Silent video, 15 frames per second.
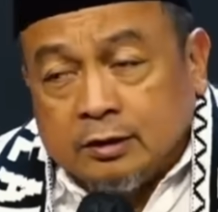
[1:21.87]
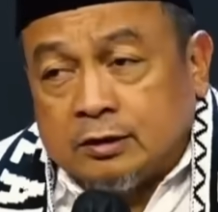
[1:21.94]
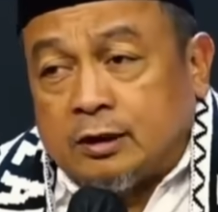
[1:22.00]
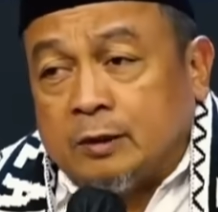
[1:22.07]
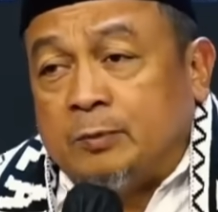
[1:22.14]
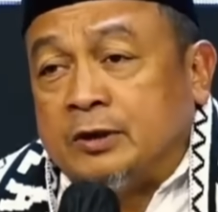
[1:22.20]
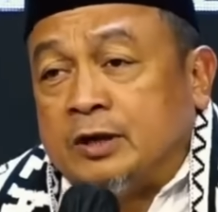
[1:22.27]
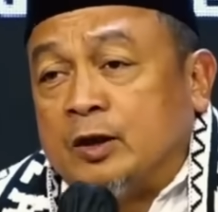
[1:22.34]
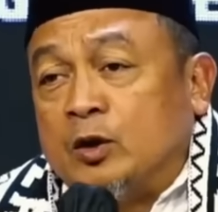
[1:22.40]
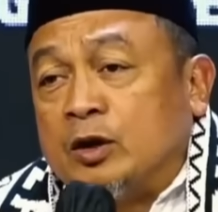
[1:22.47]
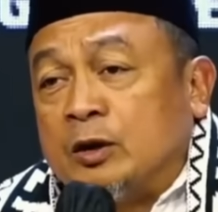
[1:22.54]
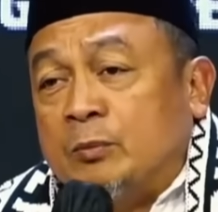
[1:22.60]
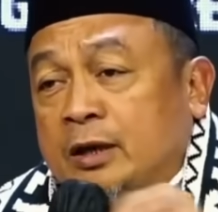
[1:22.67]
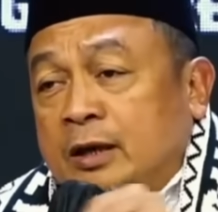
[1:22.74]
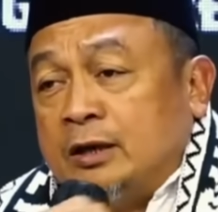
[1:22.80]
Tapi kalau
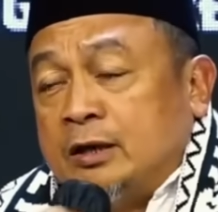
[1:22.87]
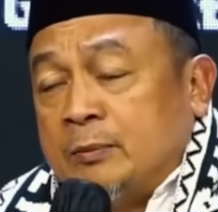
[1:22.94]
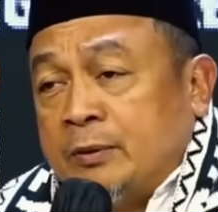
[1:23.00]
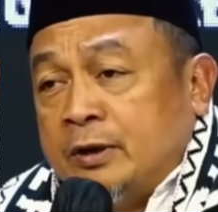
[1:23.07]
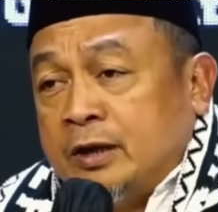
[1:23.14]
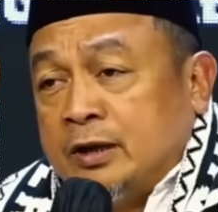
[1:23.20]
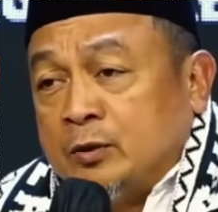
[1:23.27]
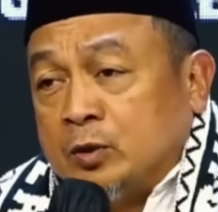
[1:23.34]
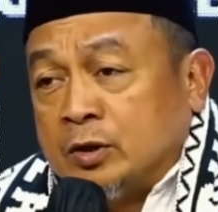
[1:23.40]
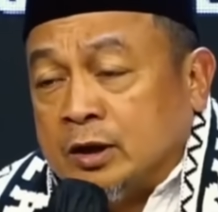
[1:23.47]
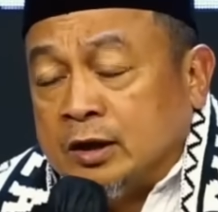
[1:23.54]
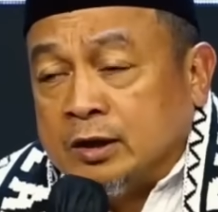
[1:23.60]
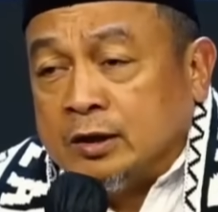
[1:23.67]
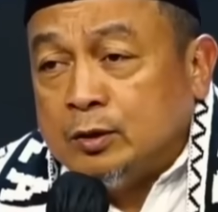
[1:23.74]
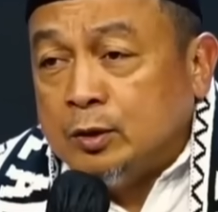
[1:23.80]
kembali kepada
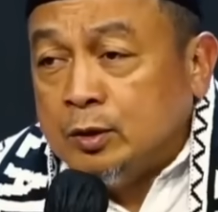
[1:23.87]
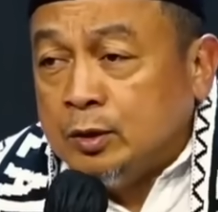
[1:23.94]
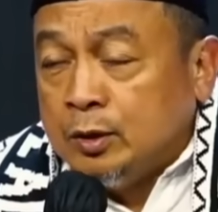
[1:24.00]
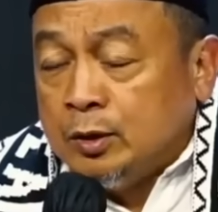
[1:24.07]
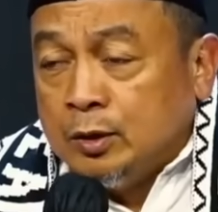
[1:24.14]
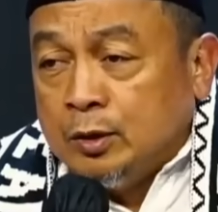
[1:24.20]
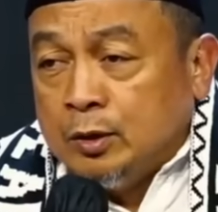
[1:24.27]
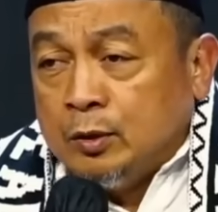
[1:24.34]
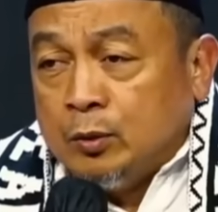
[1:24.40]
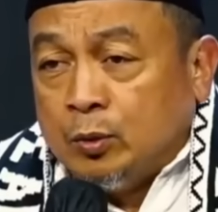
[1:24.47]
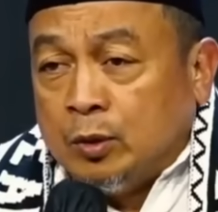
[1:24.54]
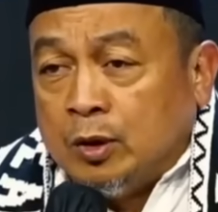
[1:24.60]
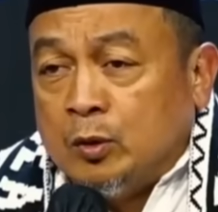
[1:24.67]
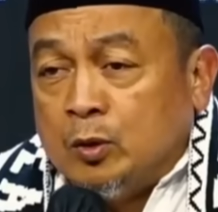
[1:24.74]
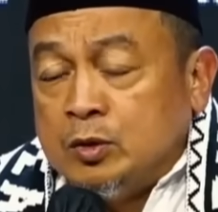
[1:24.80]
Al-Quran,
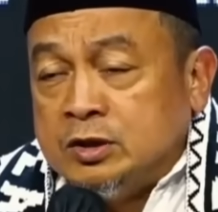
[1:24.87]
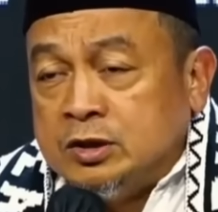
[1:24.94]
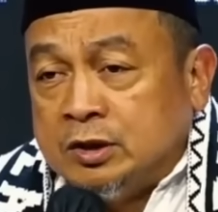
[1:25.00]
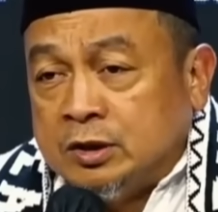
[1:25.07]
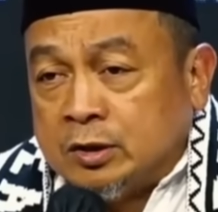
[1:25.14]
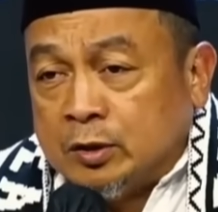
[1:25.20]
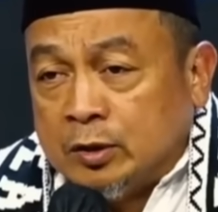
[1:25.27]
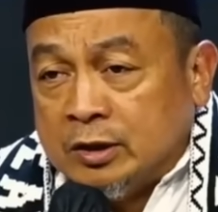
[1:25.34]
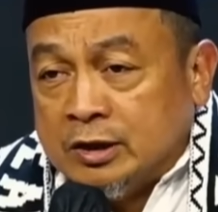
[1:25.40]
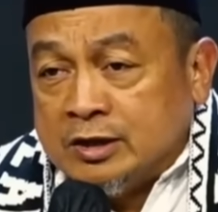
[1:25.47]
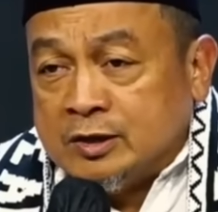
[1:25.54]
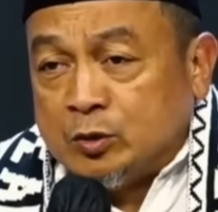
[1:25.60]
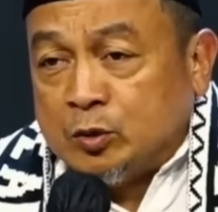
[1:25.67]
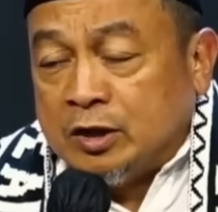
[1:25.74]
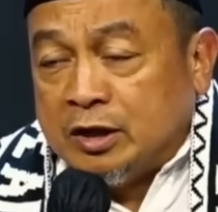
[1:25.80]
Wahushiroli husyiroli
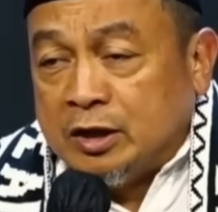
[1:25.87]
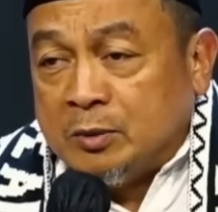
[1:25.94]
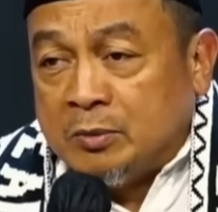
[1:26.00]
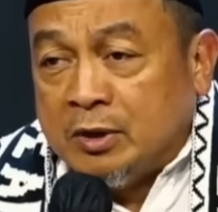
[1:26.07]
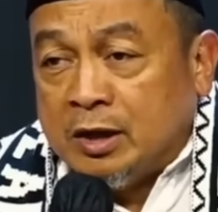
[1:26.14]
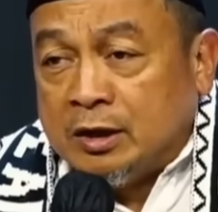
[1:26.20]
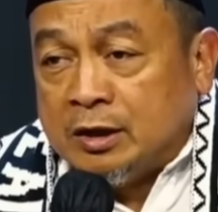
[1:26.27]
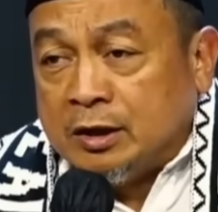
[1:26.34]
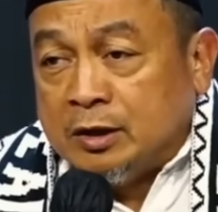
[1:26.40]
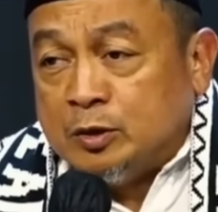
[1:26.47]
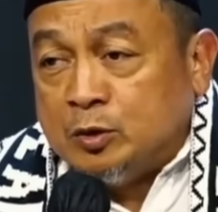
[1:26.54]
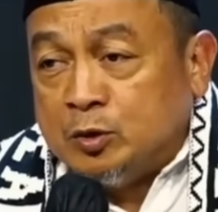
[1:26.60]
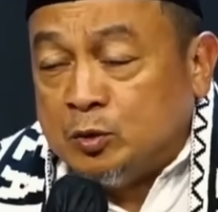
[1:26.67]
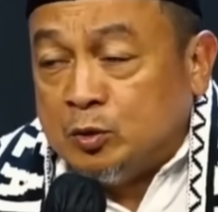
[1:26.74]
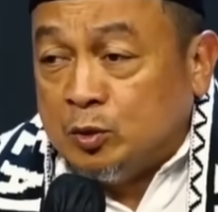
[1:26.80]
Sulaimana
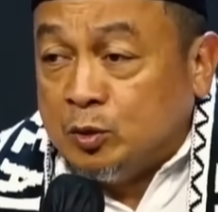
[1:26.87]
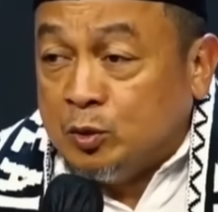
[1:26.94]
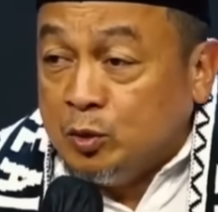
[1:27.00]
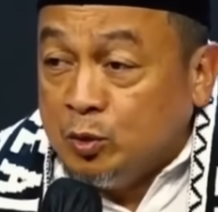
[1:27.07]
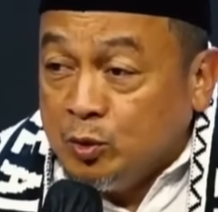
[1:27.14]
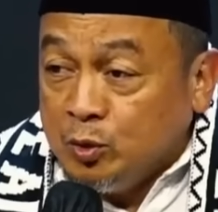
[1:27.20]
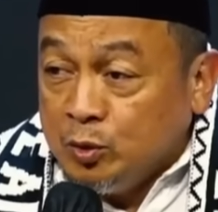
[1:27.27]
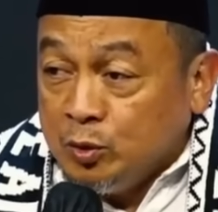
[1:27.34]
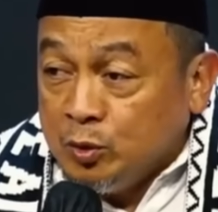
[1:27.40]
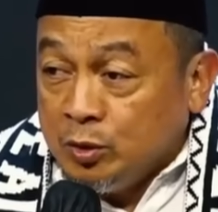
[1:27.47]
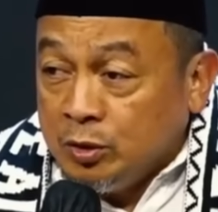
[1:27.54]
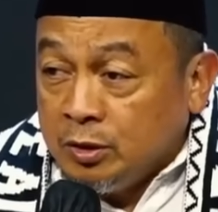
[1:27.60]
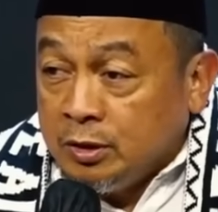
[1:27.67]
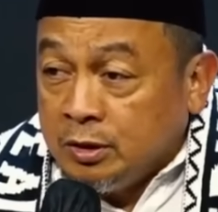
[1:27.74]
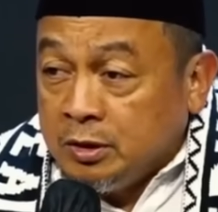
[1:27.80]
junuduhu
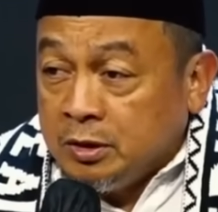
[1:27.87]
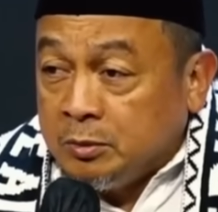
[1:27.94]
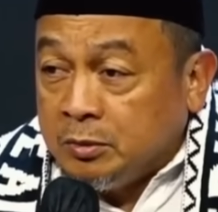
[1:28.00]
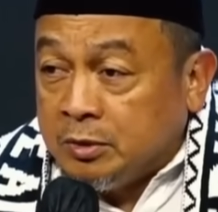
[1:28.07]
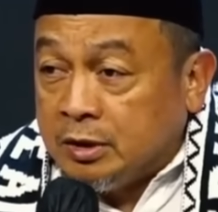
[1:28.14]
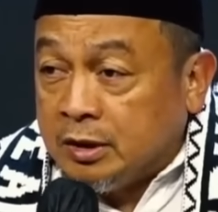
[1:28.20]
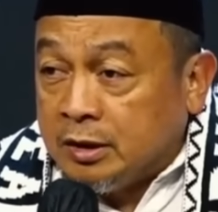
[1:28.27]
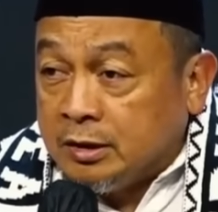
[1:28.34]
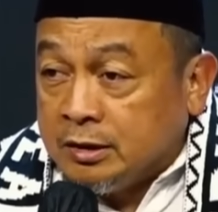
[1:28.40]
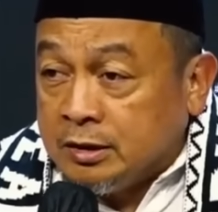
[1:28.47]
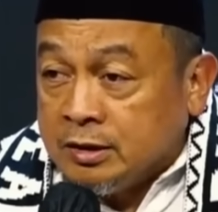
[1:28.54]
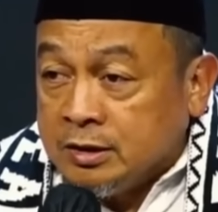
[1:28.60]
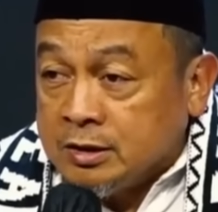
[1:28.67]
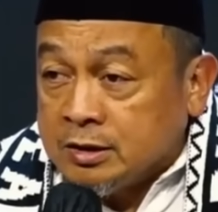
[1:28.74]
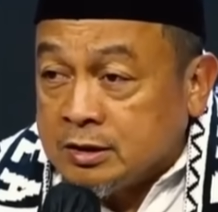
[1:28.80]
minal
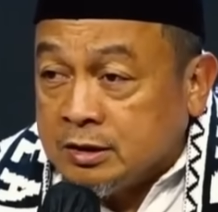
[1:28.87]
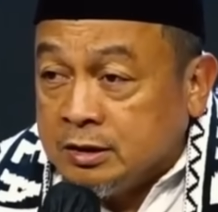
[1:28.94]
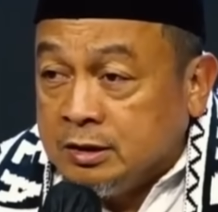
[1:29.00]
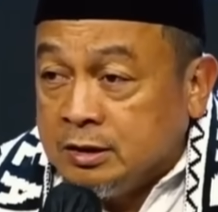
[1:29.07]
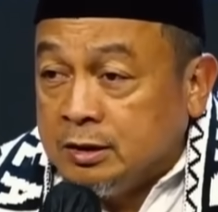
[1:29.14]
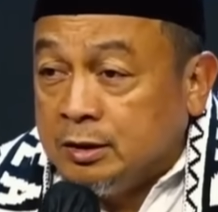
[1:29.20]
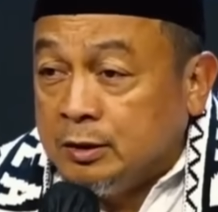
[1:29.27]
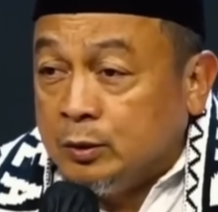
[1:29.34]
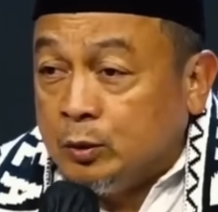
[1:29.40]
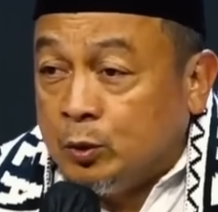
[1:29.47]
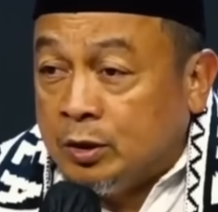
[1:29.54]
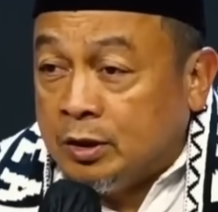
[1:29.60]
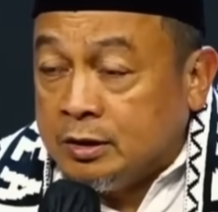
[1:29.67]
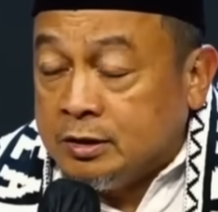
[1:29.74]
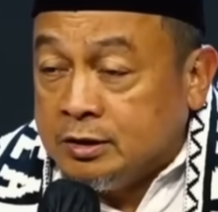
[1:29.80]
insi
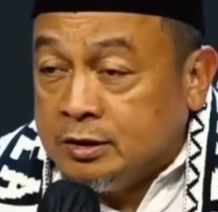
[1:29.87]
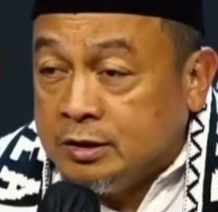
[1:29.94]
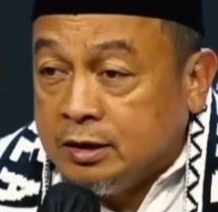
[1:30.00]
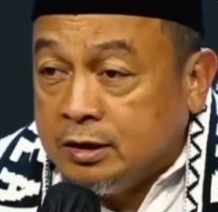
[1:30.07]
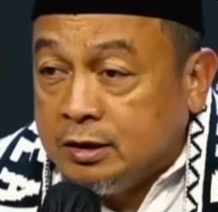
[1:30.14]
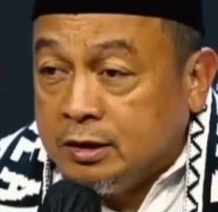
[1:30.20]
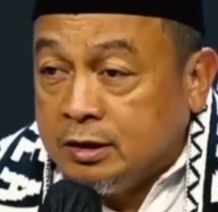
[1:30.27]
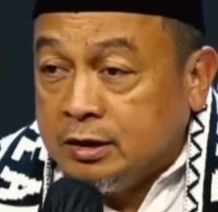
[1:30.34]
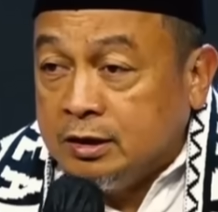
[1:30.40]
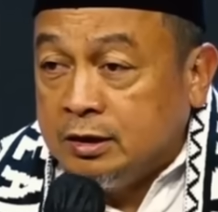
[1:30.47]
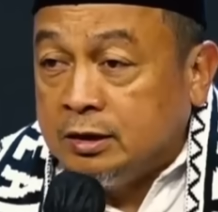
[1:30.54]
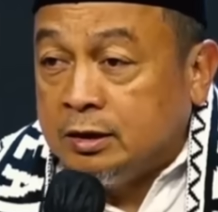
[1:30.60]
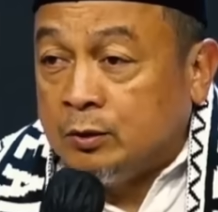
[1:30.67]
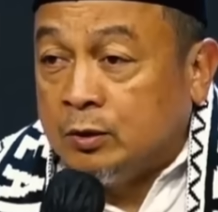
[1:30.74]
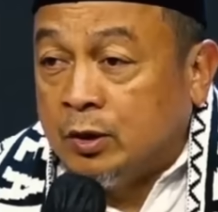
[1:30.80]
wal jinni
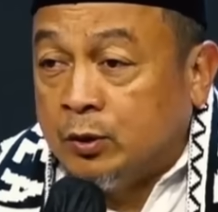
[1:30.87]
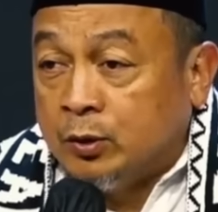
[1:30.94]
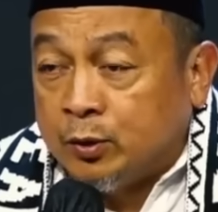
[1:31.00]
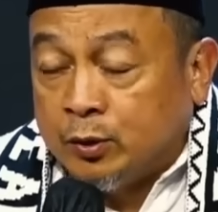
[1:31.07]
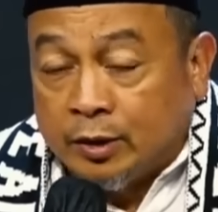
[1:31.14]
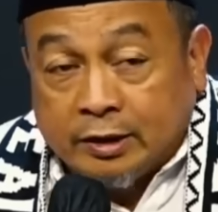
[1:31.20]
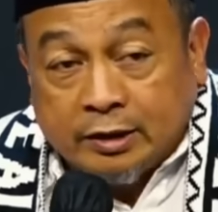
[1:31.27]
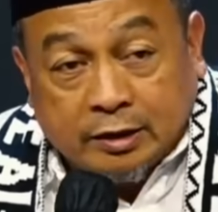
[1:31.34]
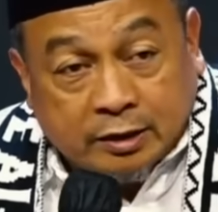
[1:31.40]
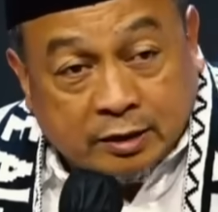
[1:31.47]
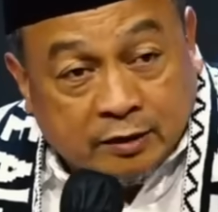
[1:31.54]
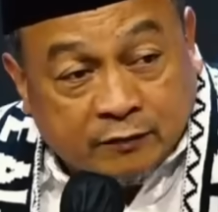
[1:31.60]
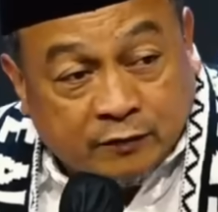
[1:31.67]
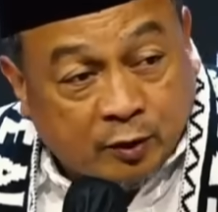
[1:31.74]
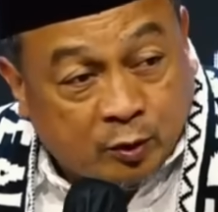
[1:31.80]
wal tayri
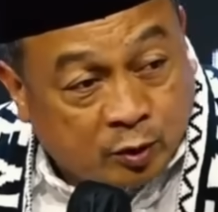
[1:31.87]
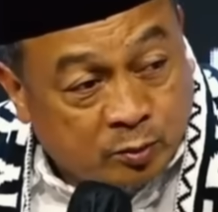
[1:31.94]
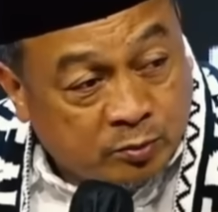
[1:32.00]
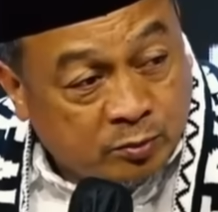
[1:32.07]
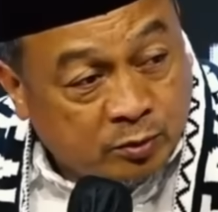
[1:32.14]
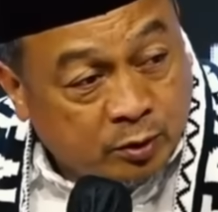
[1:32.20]
fahum